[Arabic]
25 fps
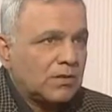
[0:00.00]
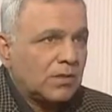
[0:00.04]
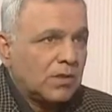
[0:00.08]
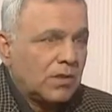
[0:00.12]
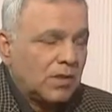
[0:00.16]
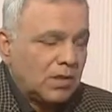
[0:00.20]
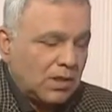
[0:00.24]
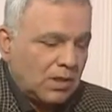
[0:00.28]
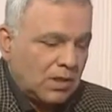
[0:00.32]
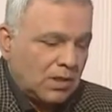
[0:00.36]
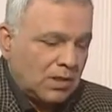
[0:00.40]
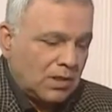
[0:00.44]

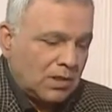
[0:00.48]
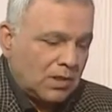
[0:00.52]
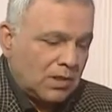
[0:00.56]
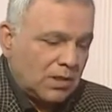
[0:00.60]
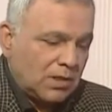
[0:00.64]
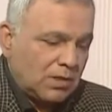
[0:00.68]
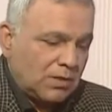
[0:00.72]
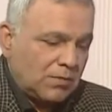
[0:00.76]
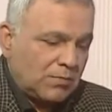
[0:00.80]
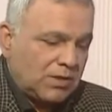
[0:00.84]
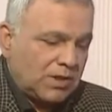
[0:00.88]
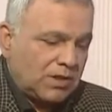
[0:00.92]
آه،
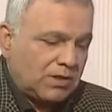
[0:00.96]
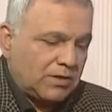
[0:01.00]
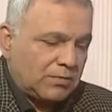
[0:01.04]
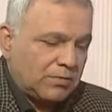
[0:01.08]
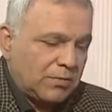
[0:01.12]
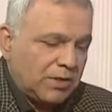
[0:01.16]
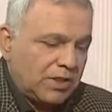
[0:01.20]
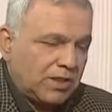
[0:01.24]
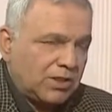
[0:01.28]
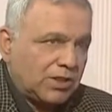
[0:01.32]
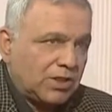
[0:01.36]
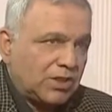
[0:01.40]
باتجاه
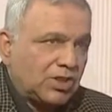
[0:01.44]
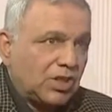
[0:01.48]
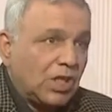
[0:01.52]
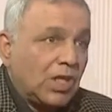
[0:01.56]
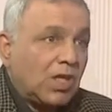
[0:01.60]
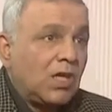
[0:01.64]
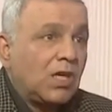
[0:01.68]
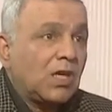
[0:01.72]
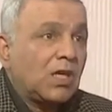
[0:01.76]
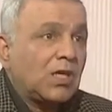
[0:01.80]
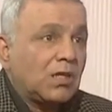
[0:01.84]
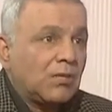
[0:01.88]
حلب
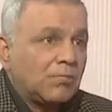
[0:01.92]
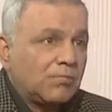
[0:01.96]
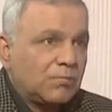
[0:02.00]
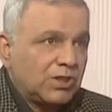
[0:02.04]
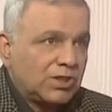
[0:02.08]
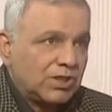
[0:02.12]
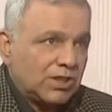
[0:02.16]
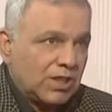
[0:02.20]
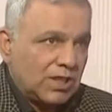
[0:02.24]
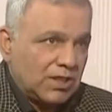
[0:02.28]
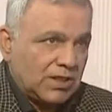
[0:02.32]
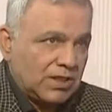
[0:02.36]
بشكل
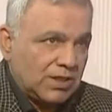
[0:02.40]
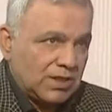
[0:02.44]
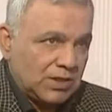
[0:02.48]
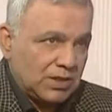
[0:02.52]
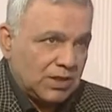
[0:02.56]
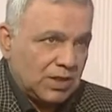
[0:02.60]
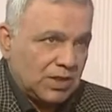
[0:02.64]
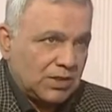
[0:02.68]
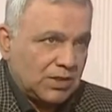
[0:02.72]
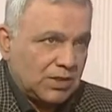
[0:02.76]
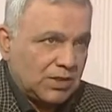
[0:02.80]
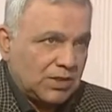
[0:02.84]
اساسي
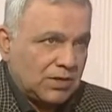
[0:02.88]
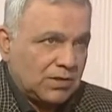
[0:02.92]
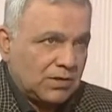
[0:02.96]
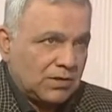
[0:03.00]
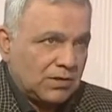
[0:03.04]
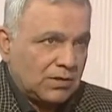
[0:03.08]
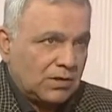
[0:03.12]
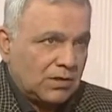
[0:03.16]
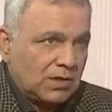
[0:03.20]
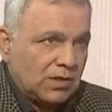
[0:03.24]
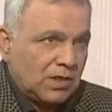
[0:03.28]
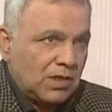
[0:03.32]
نعم
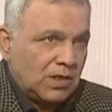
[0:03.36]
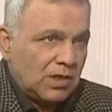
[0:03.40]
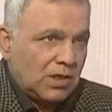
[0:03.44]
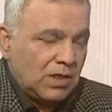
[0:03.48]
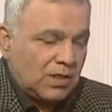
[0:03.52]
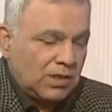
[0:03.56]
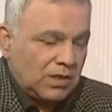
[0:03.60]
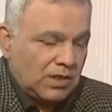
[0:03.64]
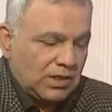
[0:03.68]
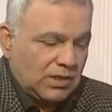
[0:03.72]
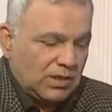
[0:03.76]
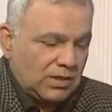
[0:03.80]
يعني
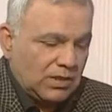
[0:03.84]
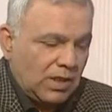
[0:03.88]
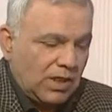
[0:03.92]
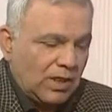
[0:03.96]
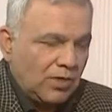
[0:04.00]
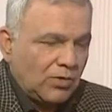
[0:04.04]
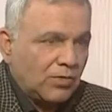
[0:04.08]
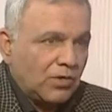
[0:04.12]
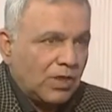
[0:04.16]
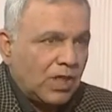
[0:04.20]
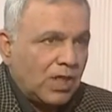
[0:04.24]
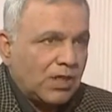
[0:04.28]
نحن نعرف
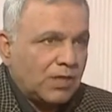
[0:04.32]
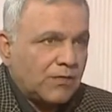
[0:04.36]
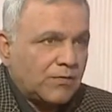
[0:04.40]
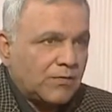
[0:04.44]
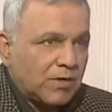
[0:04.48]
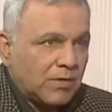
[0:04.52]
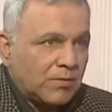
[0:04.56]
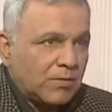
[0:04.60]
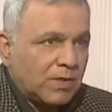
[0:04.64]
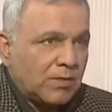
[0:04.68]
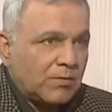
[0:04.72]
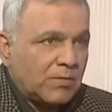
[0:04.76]

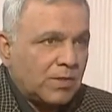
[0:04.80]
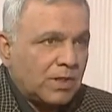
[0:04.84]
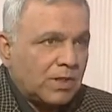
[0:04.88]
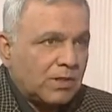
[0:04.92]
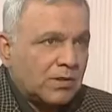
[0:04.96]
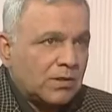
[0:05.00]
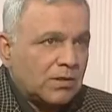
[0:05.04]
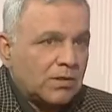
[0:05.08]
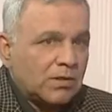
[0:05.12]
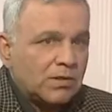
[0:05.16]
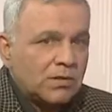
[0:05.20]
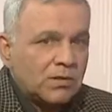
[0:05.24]
تماما آه،
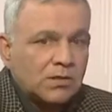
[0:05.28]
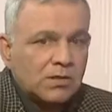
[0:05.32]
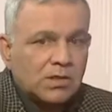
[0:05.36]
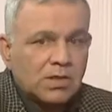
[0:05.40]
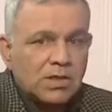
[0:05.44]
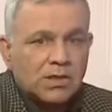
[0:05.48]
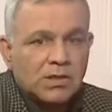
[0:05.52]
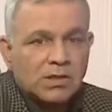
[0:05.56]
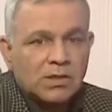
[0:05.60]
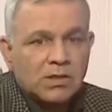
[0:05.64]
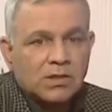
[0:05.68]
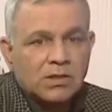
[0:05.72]
ان
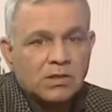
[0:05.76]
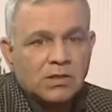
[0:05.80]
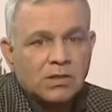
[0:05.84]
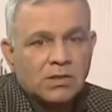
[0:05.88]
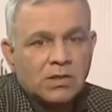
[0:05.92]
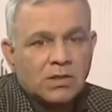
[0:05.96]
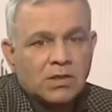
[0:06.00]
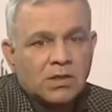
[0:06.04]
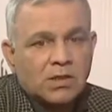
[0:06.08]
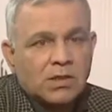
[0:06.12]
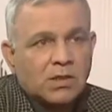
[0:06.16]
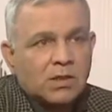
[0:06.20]

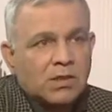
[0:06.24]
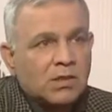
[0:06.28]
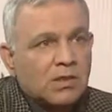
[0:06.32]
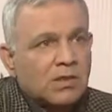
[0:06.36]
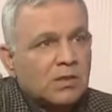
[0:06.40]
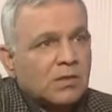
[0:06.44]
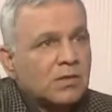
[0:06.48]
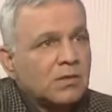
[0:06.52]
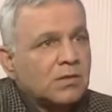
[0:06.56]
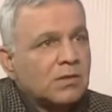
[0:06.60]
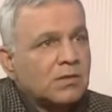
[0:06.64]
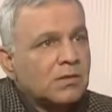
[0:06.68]

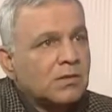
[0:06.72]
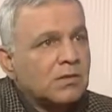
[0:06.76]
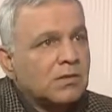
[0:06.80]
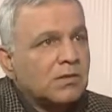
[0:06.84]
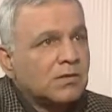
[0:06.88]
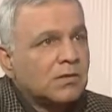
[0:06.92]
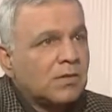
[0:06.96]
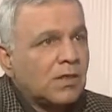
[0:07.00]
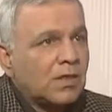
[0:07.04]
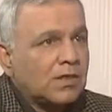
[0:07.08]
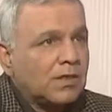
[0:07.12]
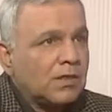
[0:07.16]
الطريق آه،
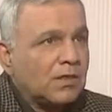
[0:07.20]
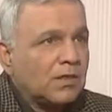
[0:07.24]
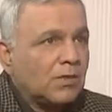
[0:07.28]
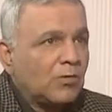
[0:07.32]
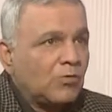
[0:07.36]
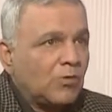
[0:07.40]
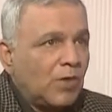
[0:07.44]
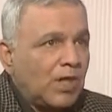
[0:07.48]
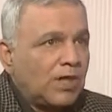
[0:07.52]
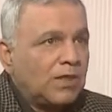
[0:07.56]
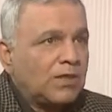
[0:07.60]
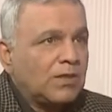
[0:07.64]
الوحيد
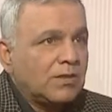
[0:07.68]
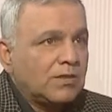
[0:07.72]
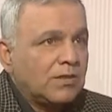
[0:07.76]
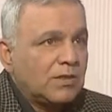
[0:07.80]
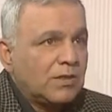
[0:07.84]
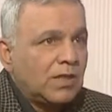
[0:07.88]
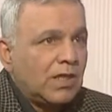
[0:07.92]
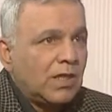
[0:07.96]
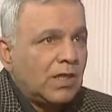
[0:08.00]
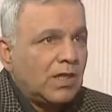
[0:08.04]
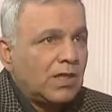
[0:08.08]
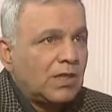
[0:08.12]
إلى
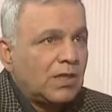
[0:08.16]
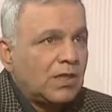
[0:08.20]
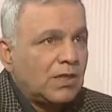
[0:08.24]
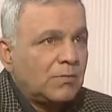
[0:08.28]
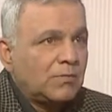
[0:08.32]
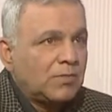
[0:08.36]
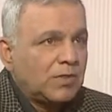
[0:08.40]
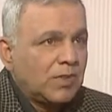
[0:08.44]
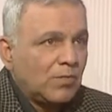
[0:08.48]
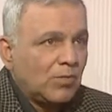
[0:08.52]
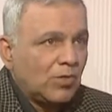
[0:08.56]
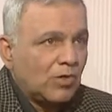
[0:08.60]
حلب يمر
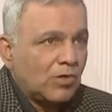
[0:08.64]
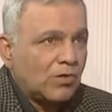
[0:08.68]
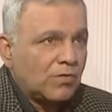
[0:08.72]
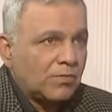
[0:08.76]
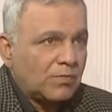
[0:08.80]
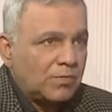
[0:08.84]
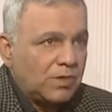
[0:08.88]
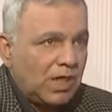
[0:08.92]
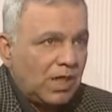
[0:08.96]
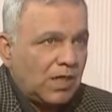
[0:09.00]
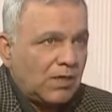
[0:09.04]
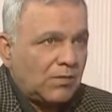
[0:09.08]

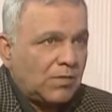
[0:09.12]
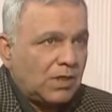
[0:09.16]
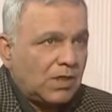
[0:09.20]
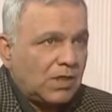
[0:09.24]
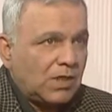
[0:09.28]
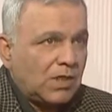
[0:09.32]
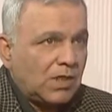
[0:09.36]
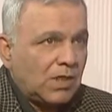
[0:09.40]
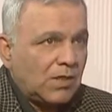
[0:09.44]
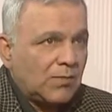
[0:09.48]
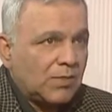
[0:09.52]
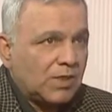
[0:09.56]
بحماة عبر
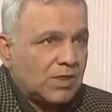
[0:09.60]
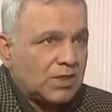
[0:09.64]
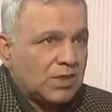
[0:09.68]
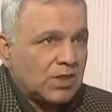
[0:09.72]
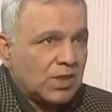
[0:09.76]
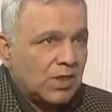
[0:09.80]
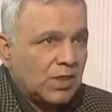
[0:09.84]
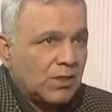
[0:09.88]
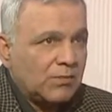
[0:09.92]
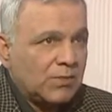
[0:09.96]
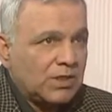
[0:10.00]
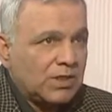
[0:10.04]

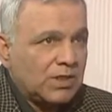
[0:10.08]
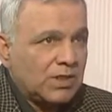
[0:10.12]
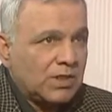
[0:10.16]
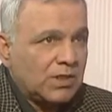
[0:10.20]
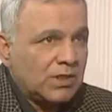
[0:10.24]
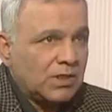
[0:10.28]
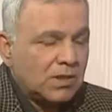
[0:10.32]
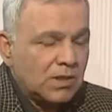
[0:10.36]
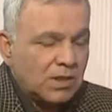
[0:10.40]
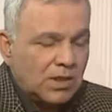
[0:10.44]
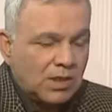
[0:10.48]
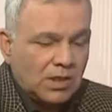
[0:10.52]
السلمية نعم.
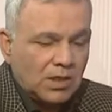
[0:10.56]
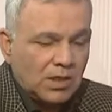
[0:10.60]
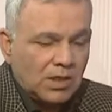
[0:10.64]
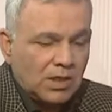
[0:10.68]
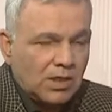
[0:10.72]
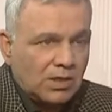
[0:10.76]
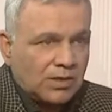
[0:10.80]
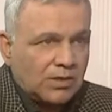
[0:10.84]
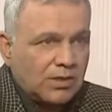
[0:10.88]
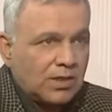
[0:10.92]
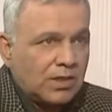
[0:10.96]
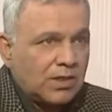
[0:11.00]

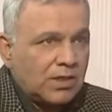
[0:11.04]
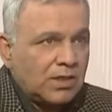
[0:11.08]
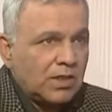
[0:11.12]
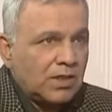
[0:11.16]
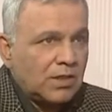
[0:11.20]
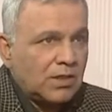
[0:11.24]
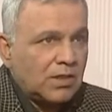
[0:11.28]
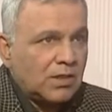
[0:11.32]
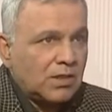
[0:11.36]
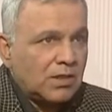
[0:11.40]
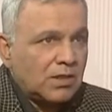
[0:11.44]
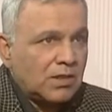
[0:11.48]
الثريا آه،
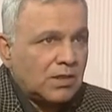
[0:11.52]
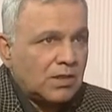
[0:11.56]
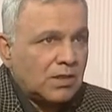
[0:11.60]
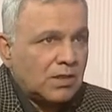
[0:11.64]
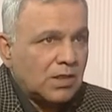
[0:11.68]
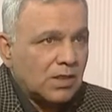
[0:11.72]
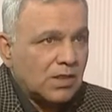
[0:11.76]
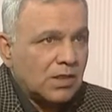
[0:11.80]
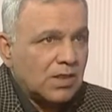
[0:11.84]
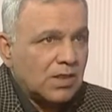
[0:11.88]
خناصر